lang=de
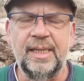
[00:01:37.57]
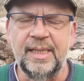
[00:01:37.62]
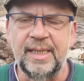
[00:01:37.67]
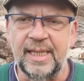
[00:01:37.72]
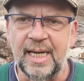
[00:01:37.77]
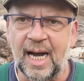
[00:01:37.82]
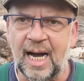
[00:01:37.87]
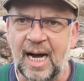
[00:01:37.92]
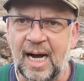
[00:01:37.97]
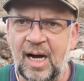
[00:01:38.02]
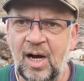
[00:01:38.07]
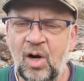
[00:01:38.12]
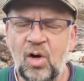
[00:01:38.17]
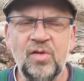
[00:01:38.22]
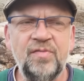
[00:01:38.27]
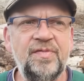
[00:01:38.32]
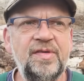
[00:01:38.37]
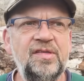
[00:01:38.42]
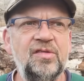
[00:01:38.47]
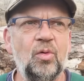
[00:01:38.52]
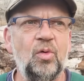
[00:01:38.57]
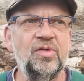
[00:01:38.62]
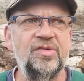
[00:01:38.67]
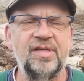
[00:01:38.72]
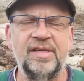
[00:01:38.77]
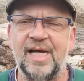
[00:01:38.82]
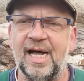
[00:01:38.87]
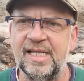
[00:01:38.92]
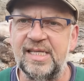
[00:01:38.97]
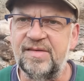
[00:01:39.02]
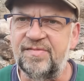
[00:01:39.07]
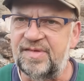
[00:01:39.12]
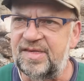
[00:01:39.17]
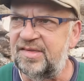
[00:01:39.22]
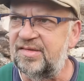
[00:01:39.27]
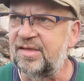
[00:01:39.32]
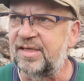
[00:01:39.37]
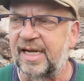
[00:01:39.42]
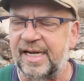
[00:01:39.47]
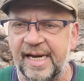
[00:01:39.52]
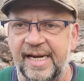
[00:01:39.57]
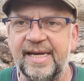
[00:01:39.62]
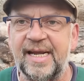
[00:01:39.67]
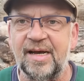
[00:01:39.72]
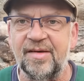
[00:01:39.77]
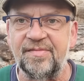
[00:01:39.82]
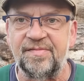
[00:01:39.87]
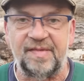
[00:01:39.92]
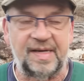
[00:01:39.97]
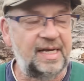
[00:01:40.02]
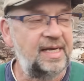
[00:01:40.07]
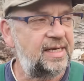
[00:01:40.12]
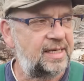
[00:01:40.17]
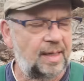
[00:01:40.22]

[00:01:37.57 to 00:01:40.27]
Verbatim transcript: Ja, und wieso ist denn angewiesen in NRW?